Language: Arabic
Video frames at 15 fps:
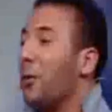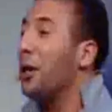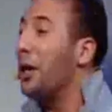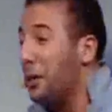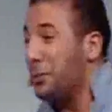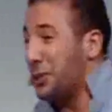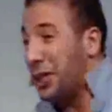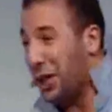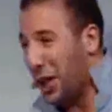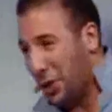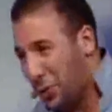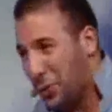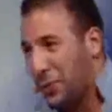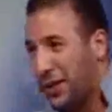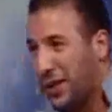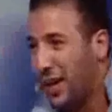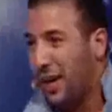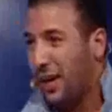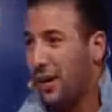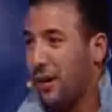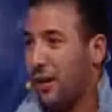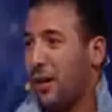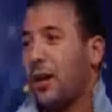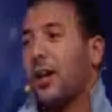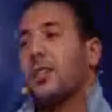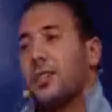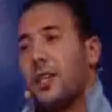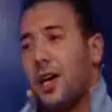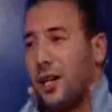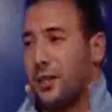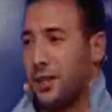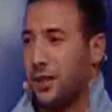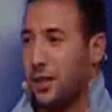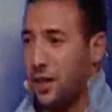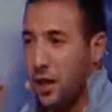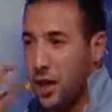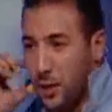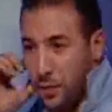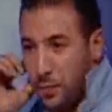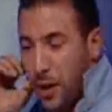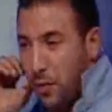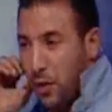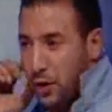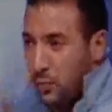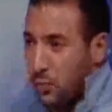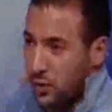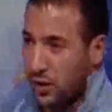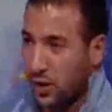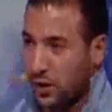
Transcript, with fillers: وانا نمشي للعروبيه قصه خطيره ركبت مع واحد مول